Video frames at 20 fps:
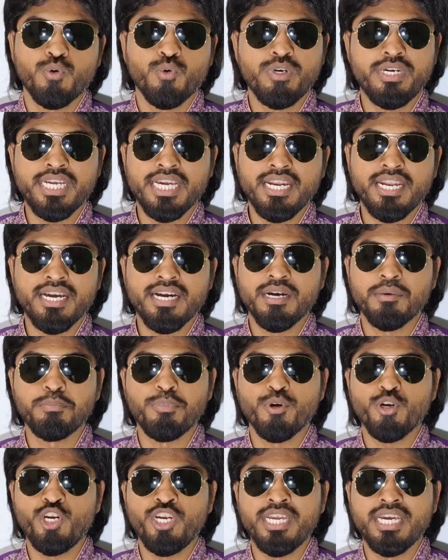குட்டை ரக
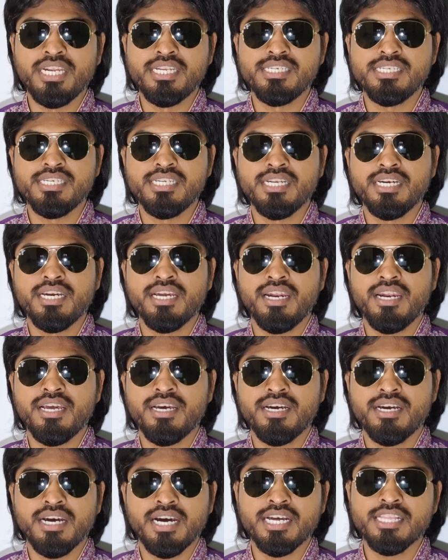பொன்னி அரிசி இருக்குல்ல
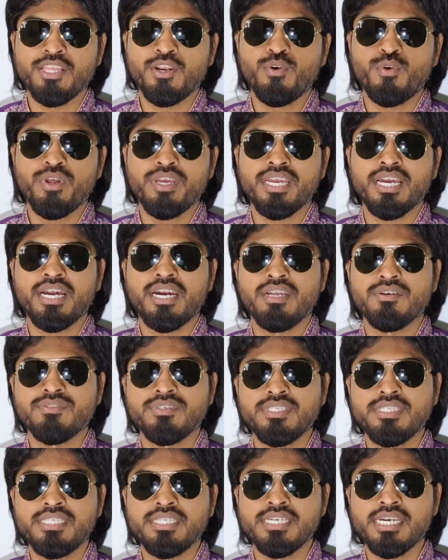அதனுடைய
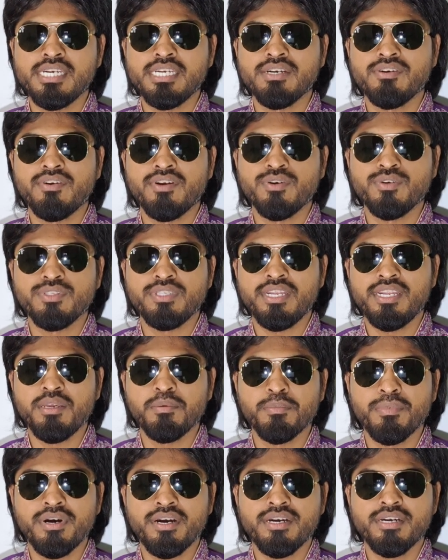அளவு ஜிஐ எவ்வளவு
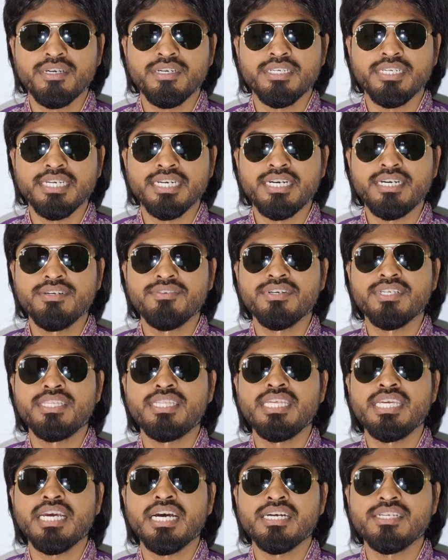தெரியுமா
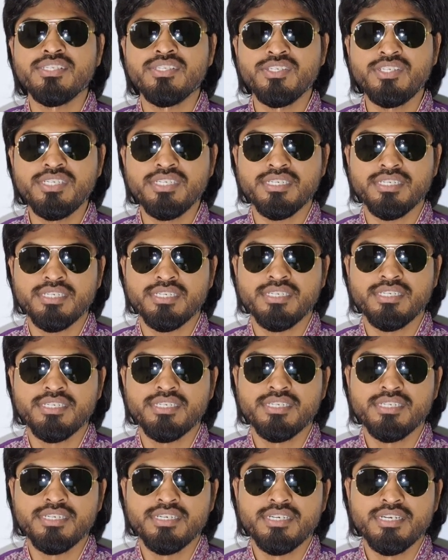எழுபத்தி அஞ்சு
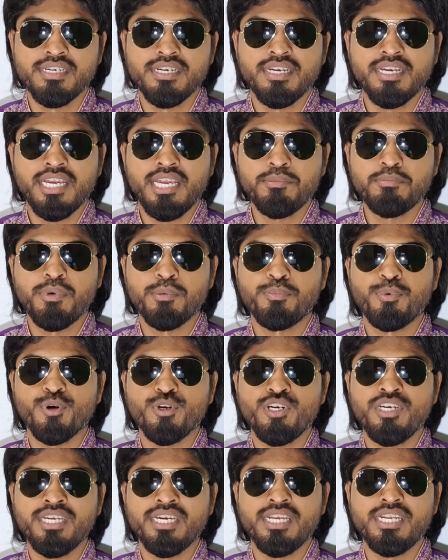இப்போ
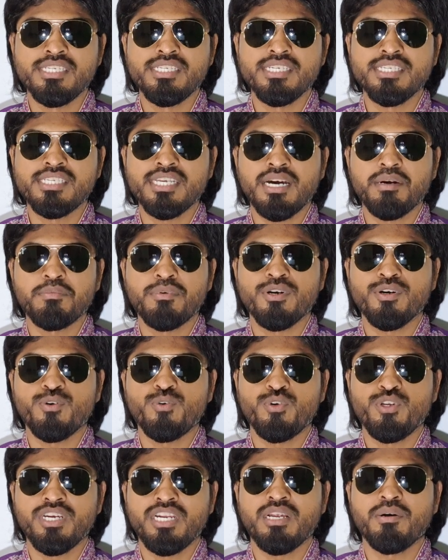பொன்னி அரிசி
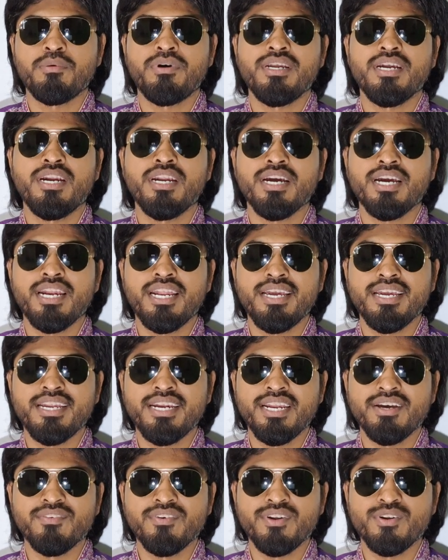சாப்பிடக்கூடிய நபர்களுக்கெல்லாம்
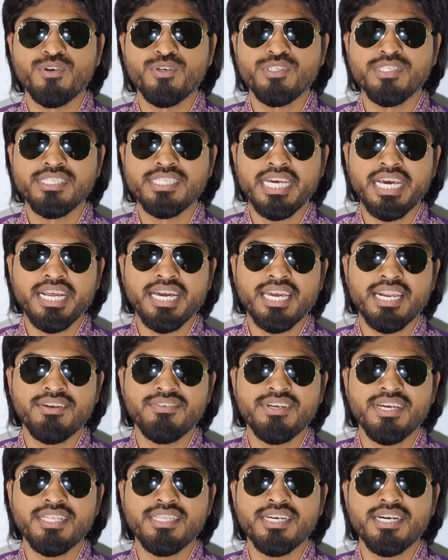என்ன வரும் சர்க்கரை
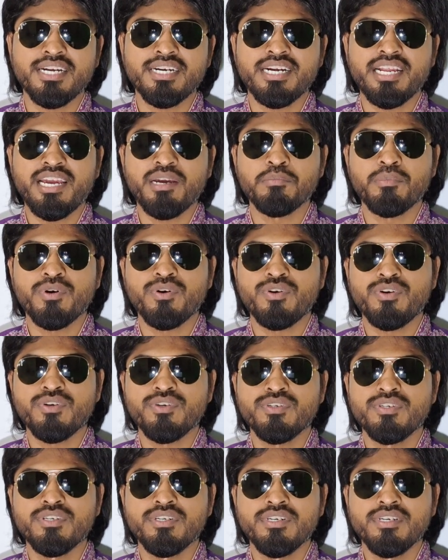வியாதி கட்டாயமாக
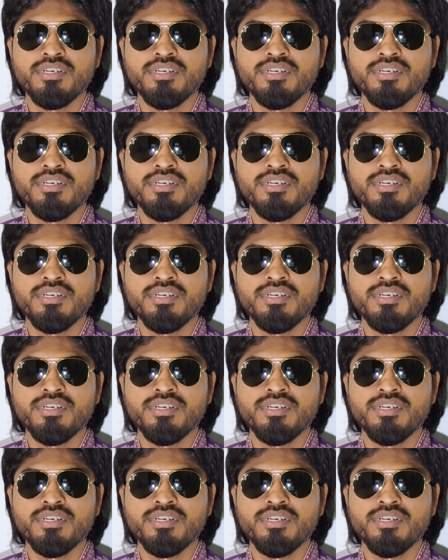வரும்